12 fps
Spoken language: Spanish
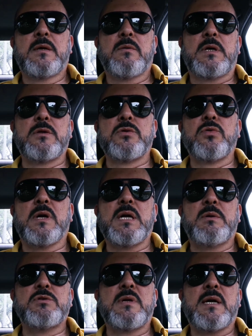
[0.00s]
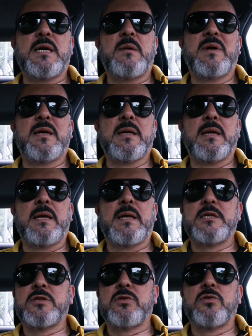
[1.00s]
Cuando tú acabas una cámara que la
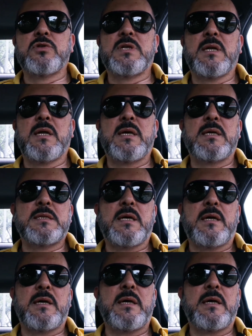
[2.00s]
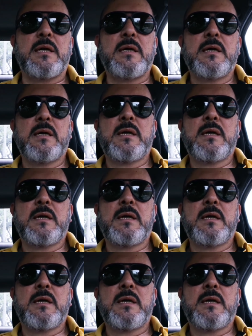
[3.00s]
destrozas, la dejas caer,